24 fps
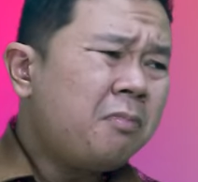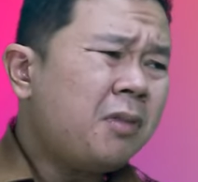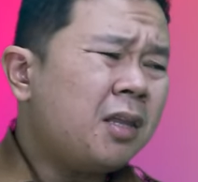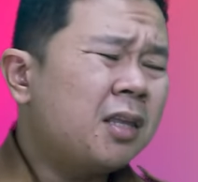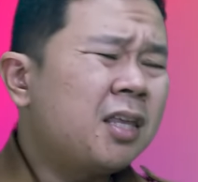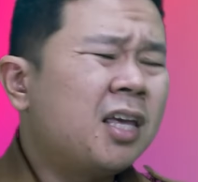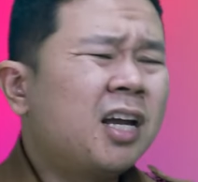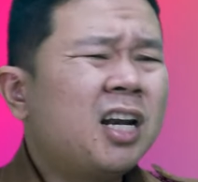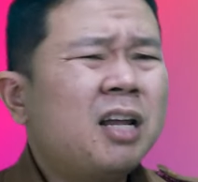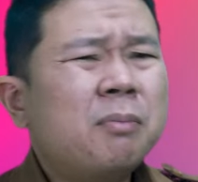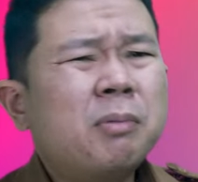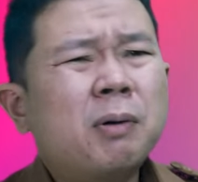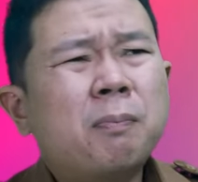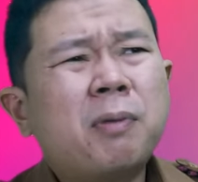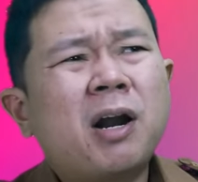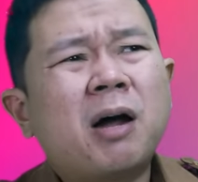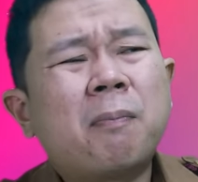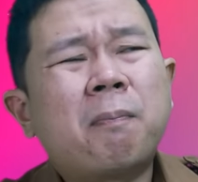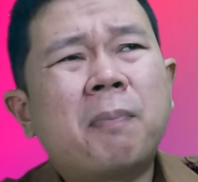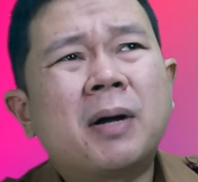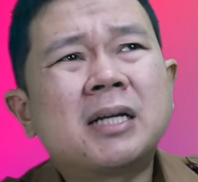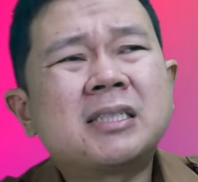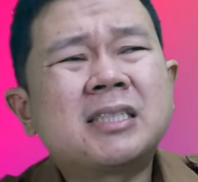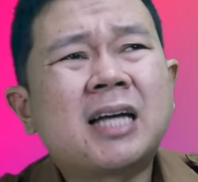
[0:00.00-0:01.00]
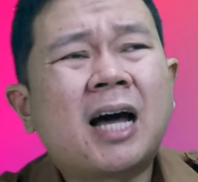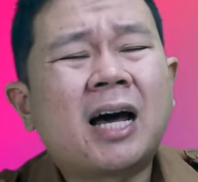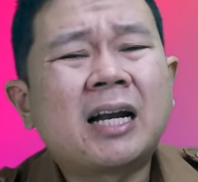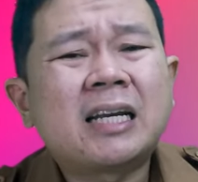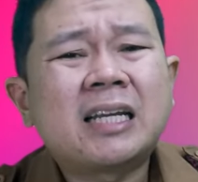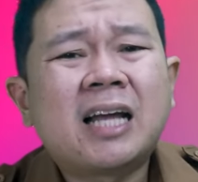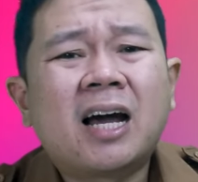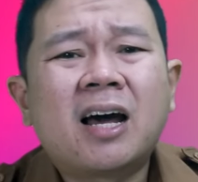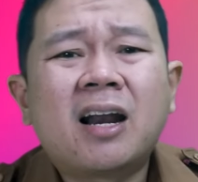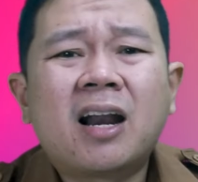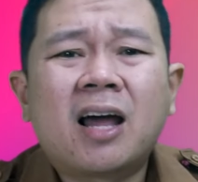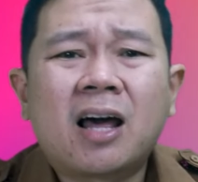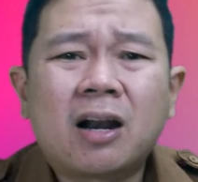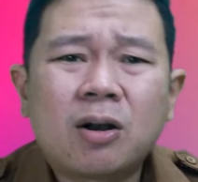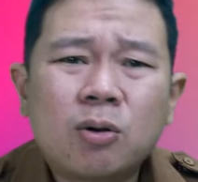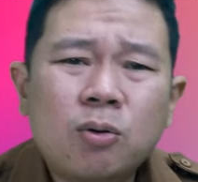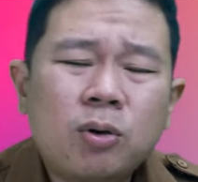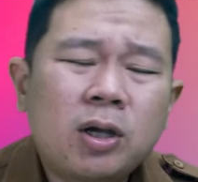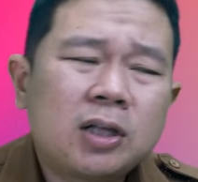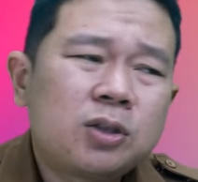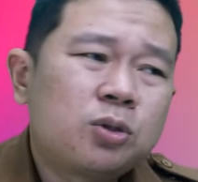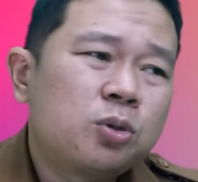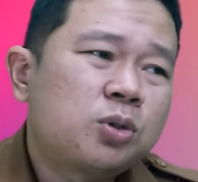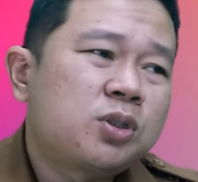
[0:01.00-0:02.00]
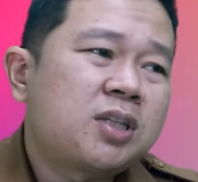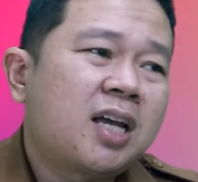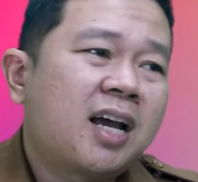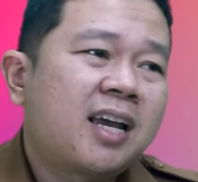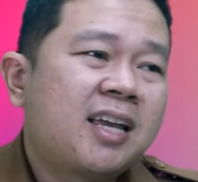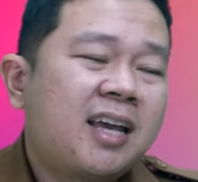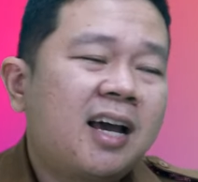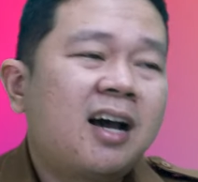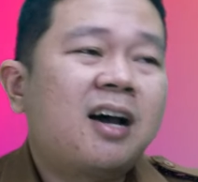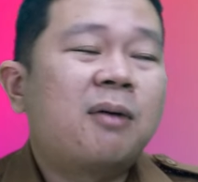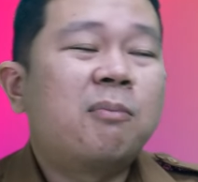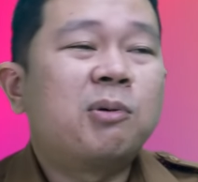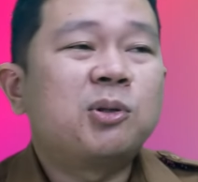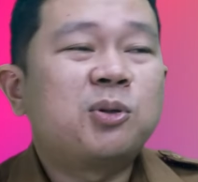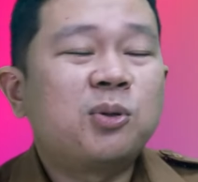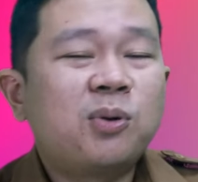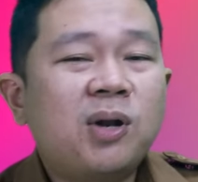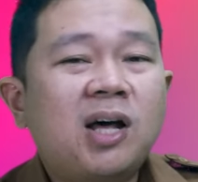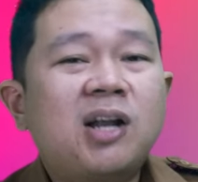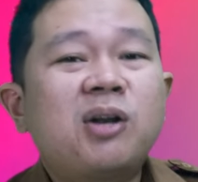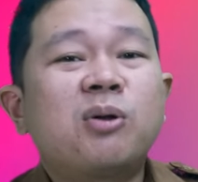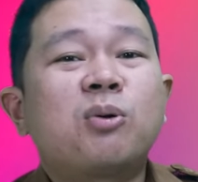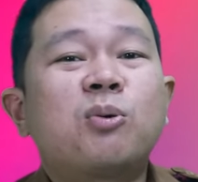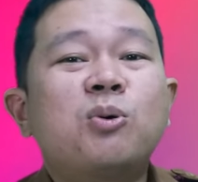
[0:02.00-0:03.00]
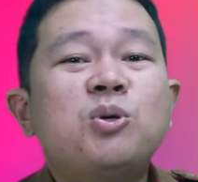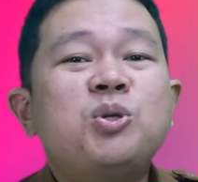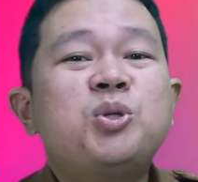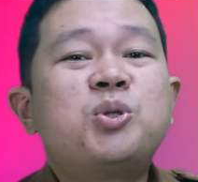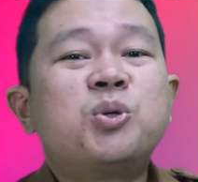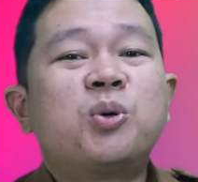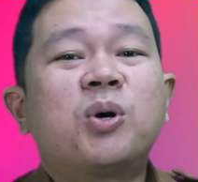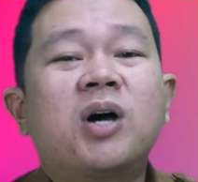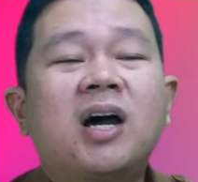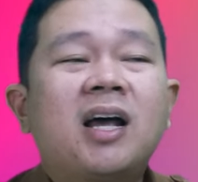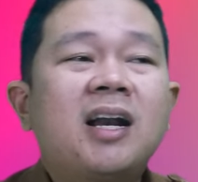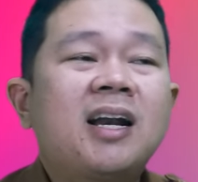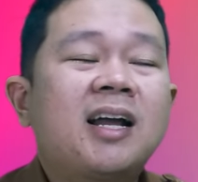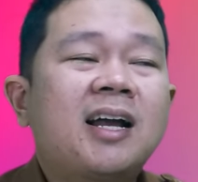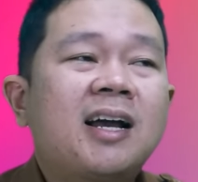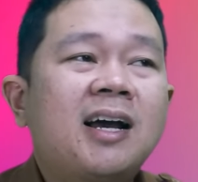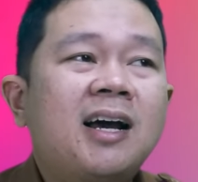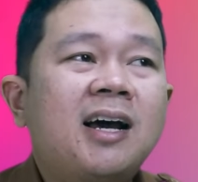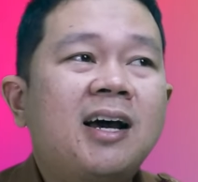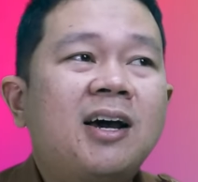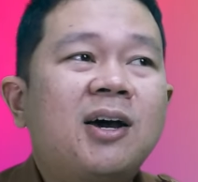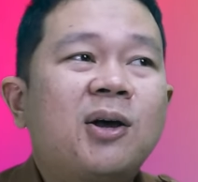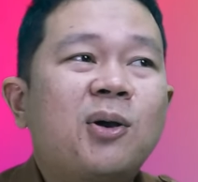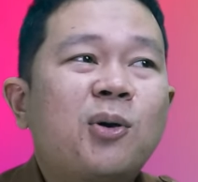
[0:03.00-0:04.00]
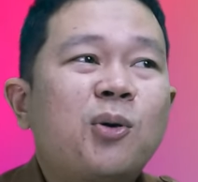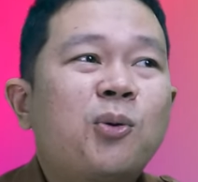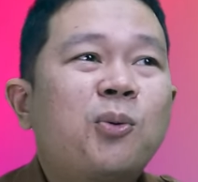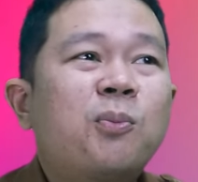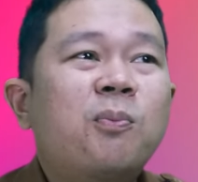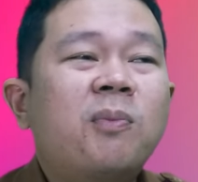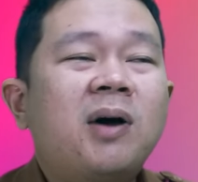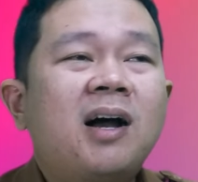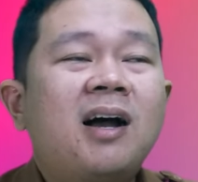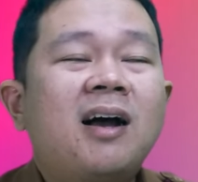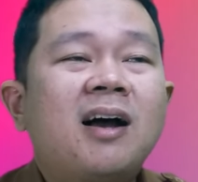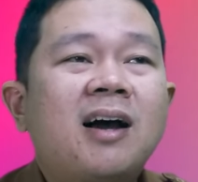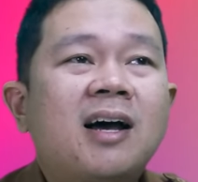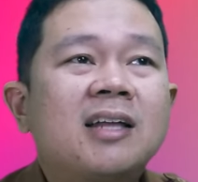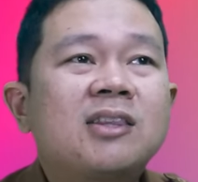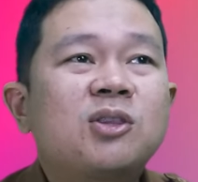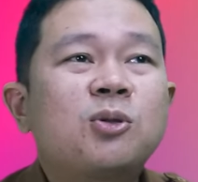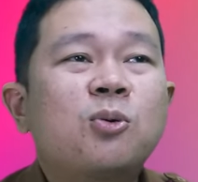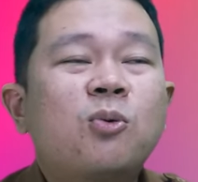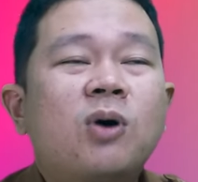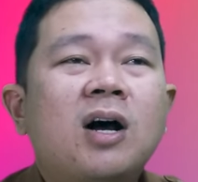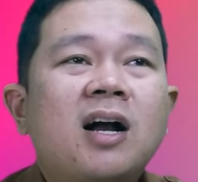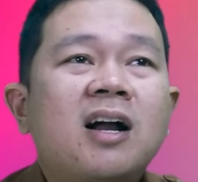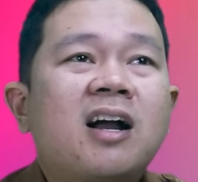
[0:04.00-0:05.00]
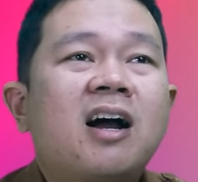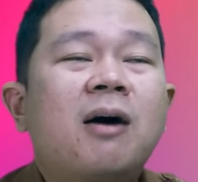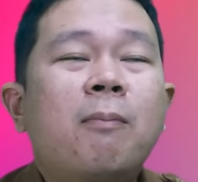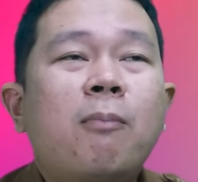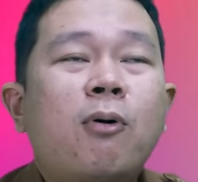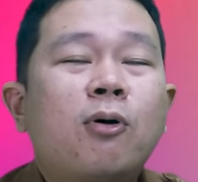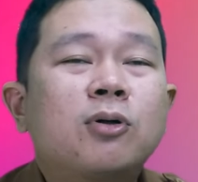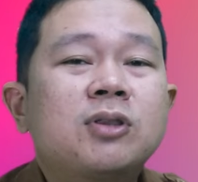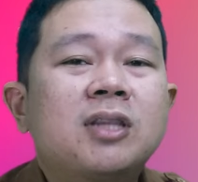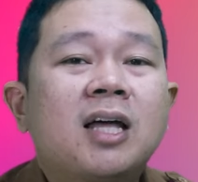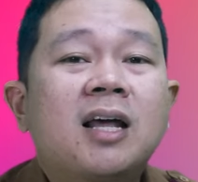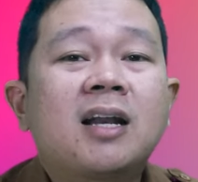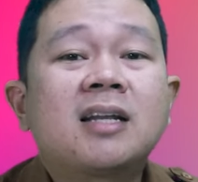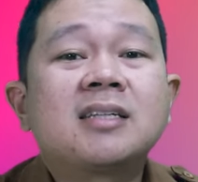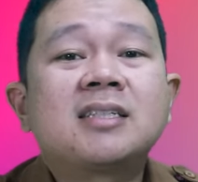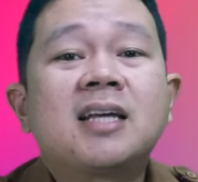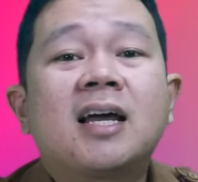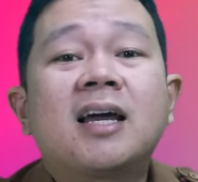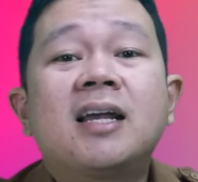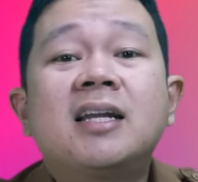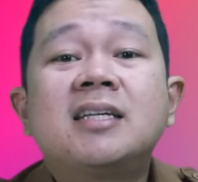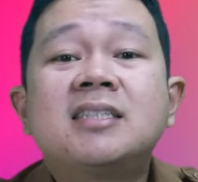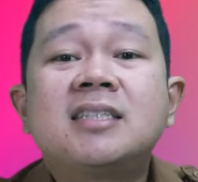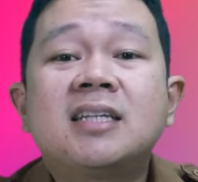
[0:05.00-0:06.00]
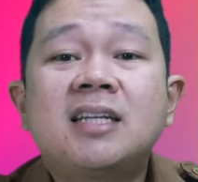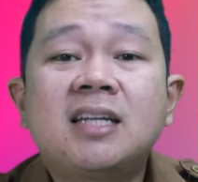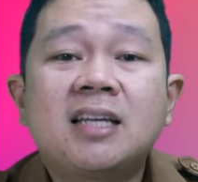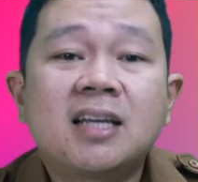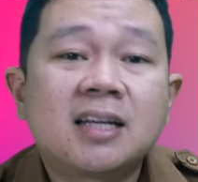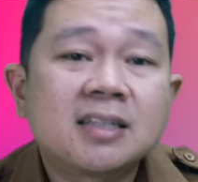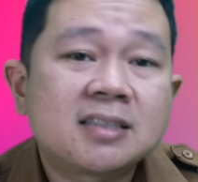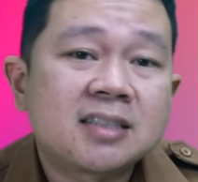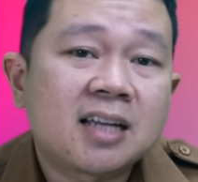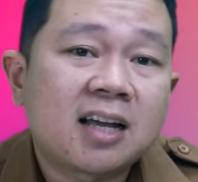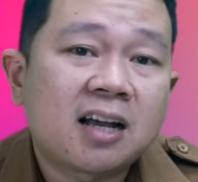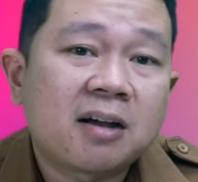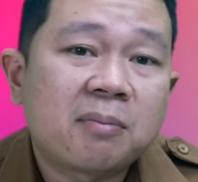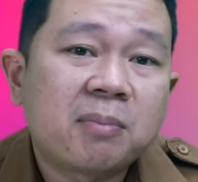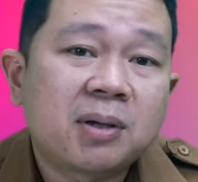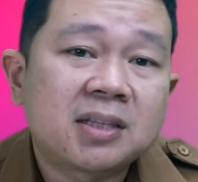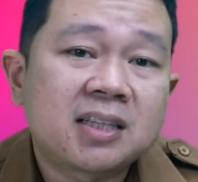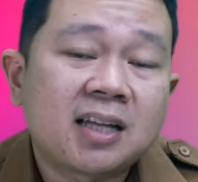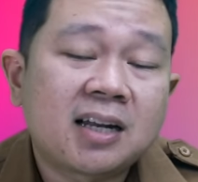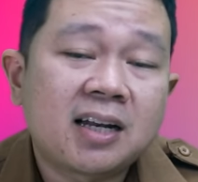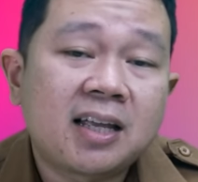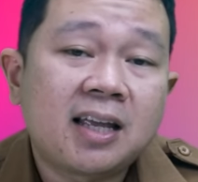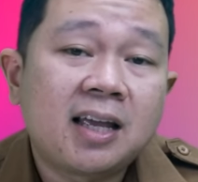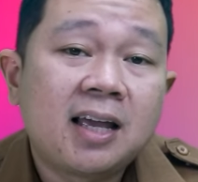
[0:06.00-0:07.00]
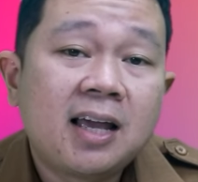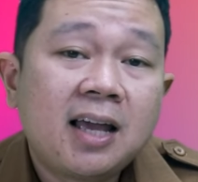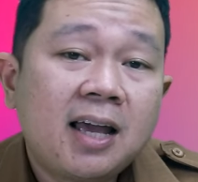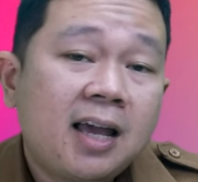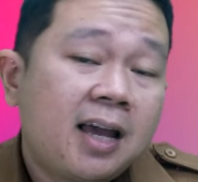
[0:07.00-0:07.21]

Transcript: jadi beberapa saat yang lalu itu saya kebetulan kunjungan ke rumah ketua gapoktan saya di sini ya sahabat tani